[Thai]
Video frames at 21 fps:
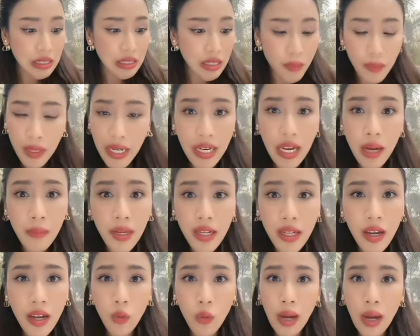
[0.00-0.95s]
สื่อไม่ได้ทำ
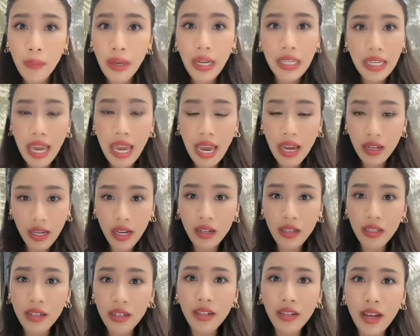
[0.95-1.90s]
ให้เกิดความขัดแย้ง
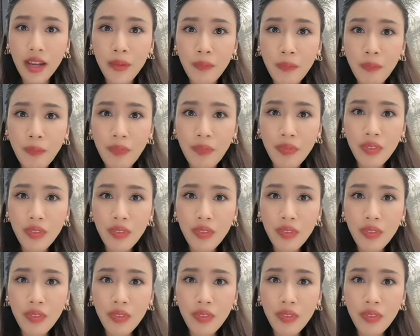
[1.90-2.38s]
นะคะเรื่องเนี้ย